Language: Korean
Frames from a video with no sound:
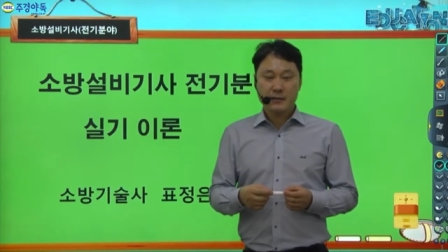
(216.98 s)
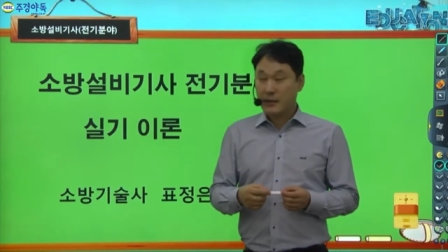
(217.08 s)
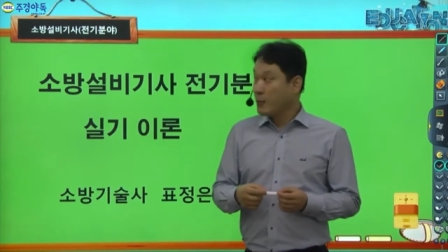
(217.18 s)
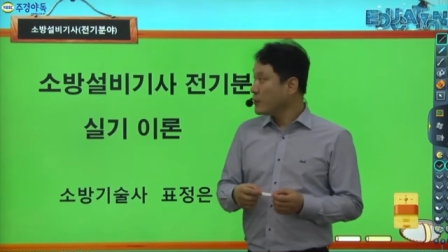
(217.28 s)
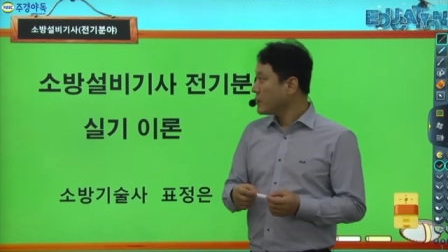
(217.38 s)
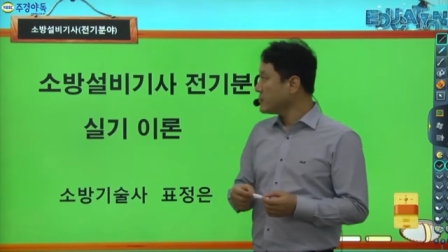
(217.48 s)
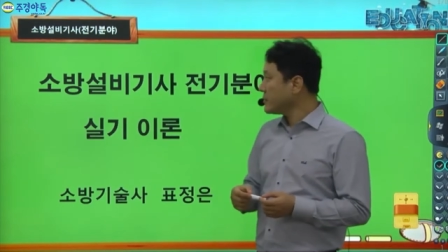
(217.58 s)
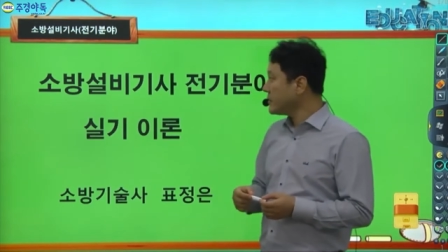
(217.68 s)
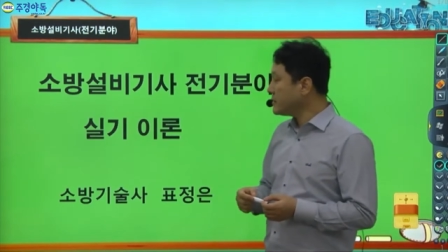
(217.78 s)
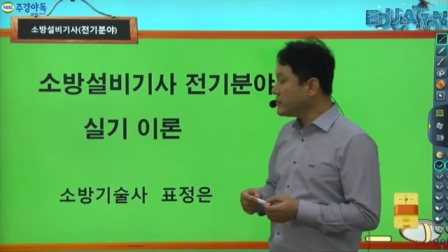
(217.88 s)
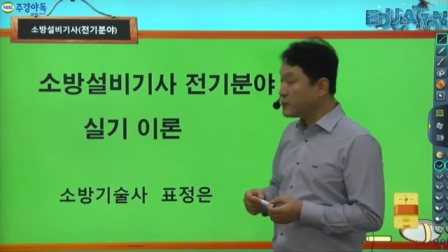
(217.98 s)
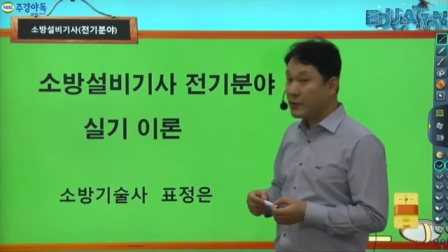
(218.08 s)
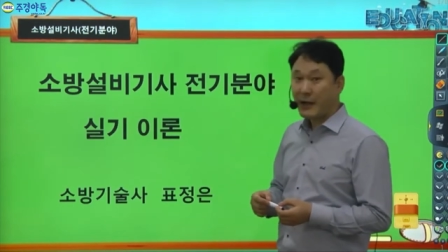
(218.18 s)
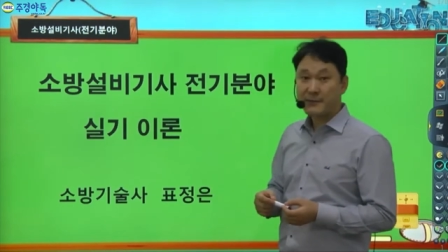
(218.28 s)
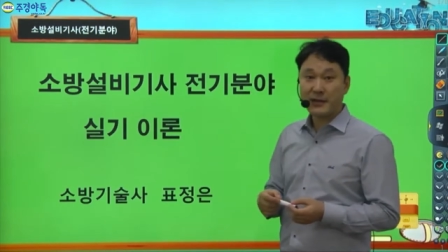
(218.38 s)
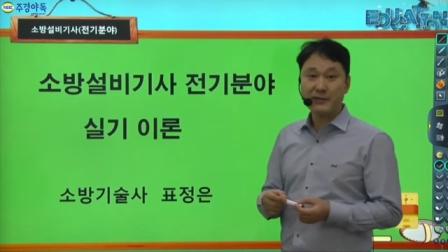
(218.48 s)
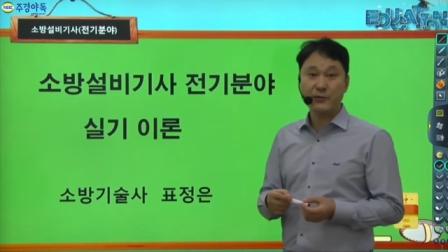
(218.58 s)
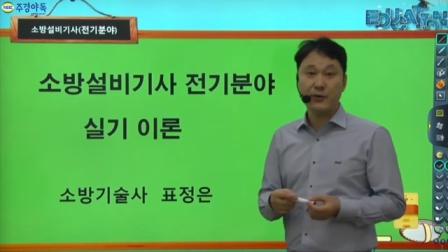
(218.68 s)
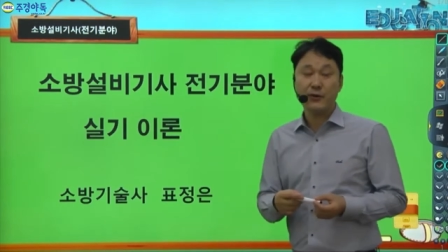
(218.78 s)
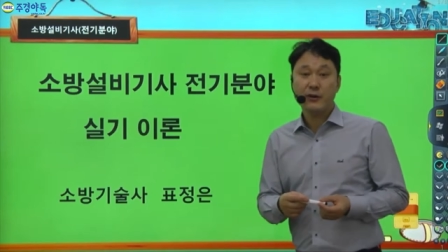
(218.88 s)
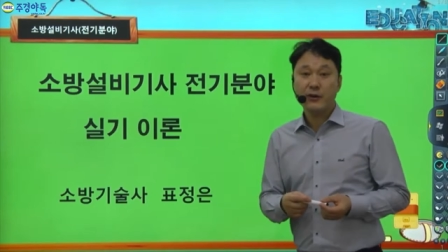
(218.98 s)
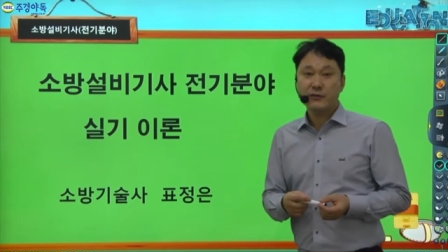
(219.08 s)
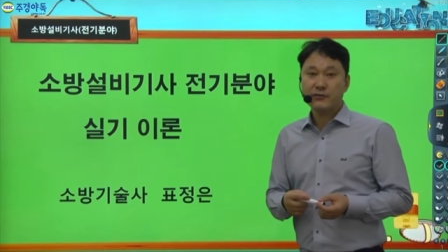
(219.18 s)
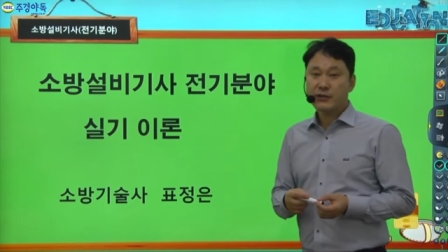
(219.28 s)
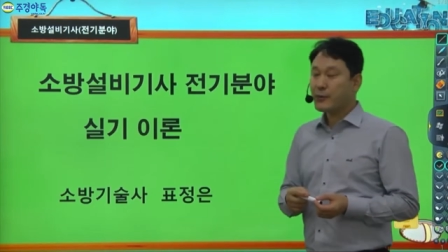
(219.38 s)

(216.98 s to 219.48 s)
자, 본격적인 수업에 앞서가지고 우리